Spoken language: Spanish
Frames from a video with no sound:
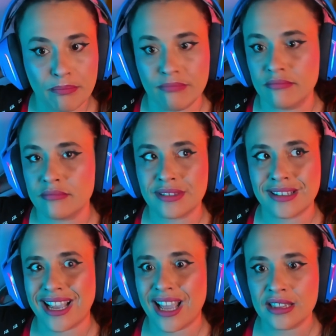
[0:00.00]
mm,
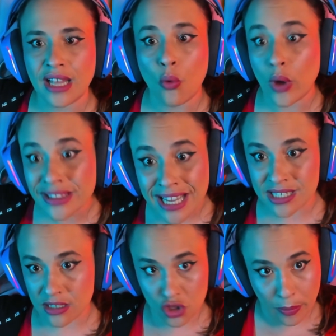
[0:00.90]
gente,
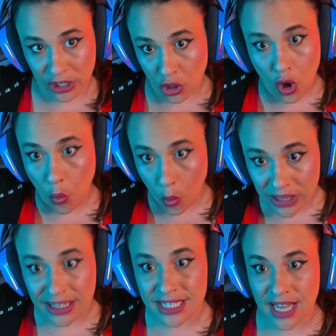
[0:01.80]
cuentas, sobre todo
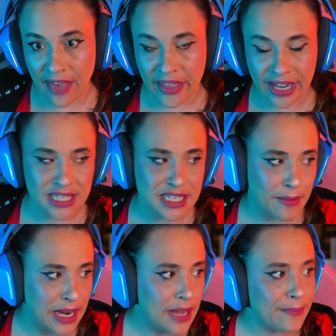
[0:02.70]
cuentas de la derecha, ¿vale?